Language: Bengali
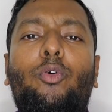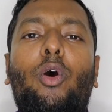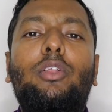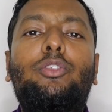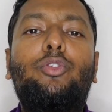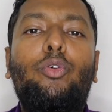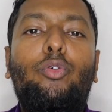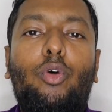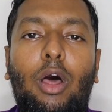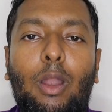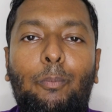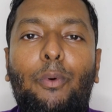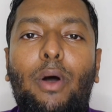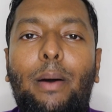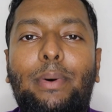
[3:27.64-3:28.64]
কত
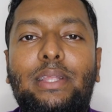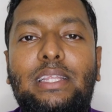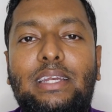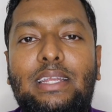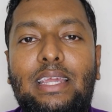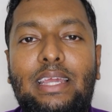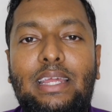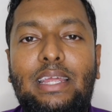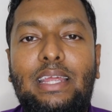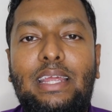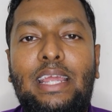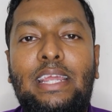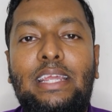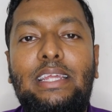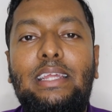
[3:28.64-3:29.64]
গল্প আমাদেরকে
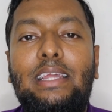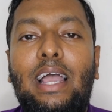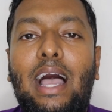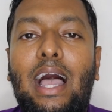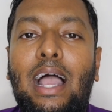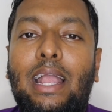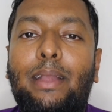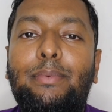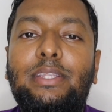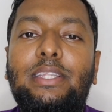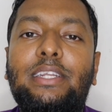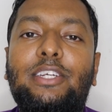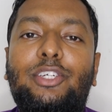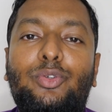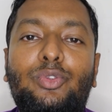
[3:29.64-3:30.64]
এই আগামী
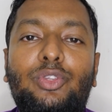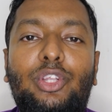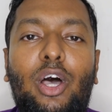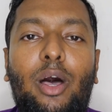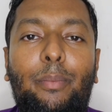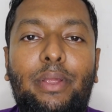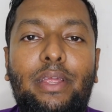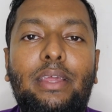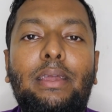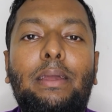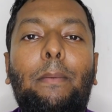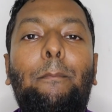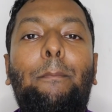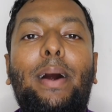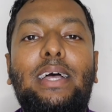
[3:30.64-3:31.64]
দিনে শুনতে হবে
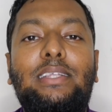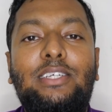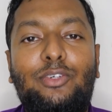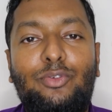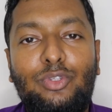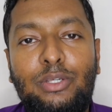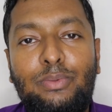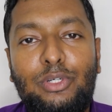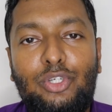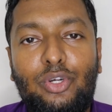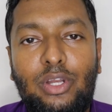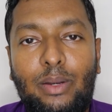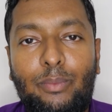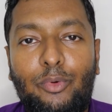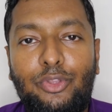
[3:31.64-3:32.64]
বাজেট
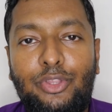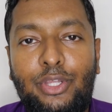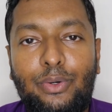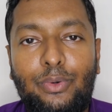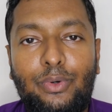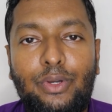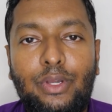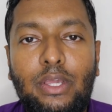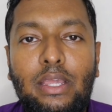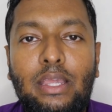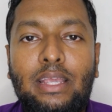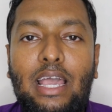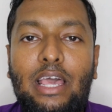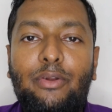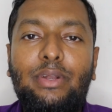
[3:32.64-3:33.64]
অধিবেশনের মধ্যেও
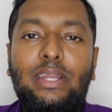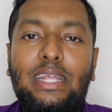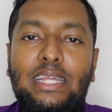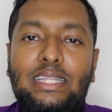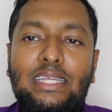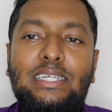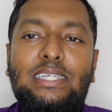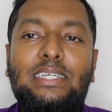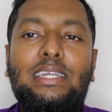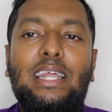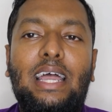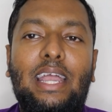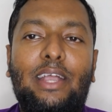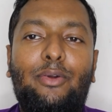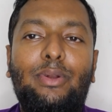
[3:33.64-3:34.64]
কারণ এ
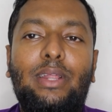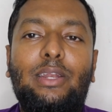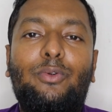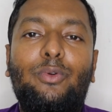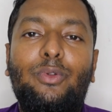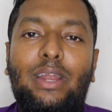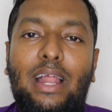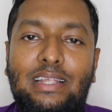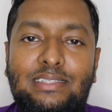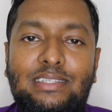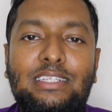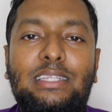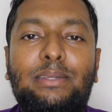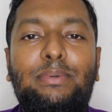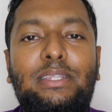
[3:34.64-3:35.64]
দেশটা এখন আর কোনো
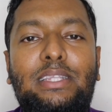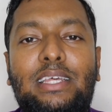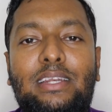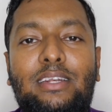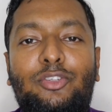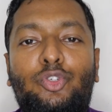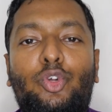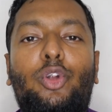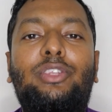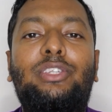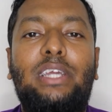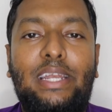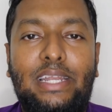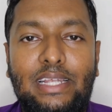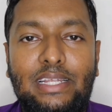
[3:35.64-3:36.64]
রাজনীতিবিদের
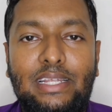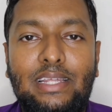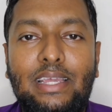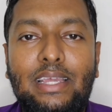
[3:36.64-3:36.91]
চর্চা নেই